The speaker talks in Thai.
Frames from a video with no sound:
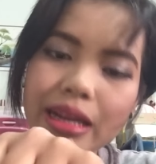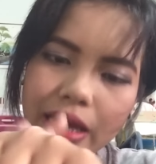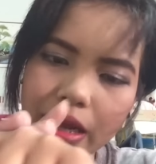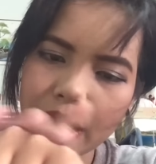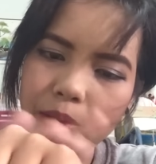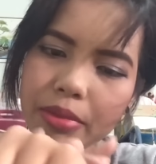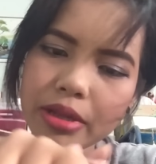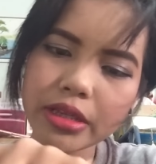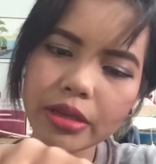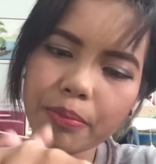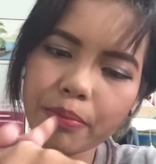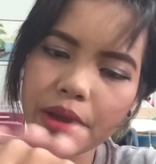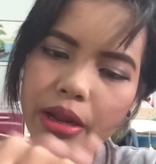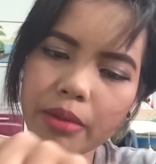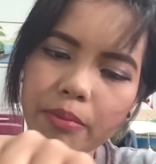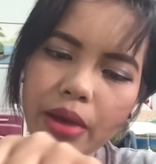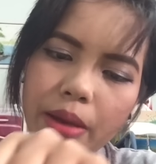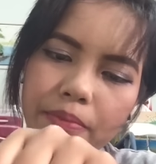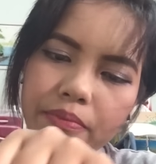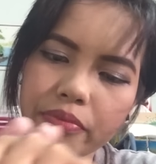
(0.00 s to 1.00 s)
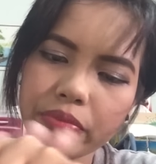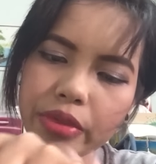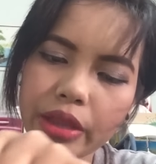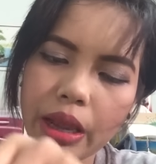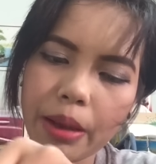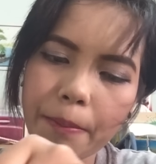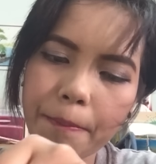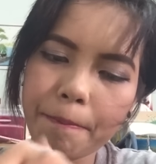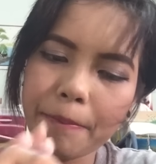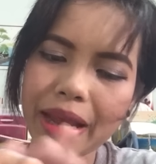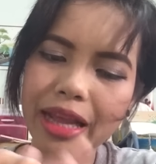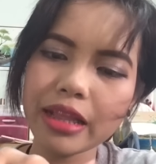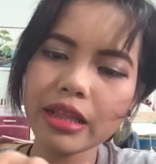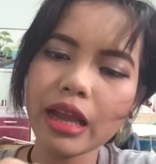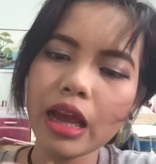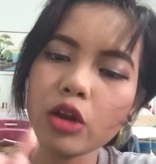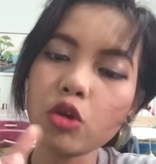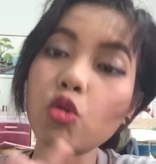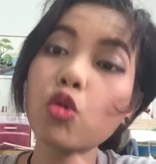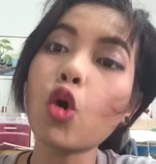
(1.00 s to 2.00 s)
เรื่อยๆ แล้วมันจะเป็นแบบเม็ด
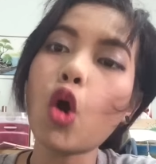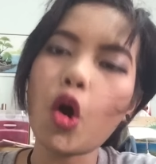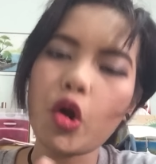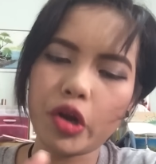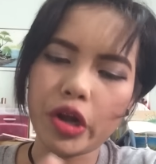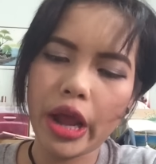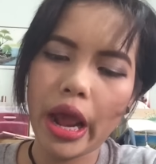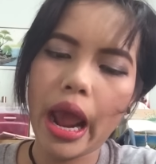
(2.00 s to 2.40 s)
อนูของ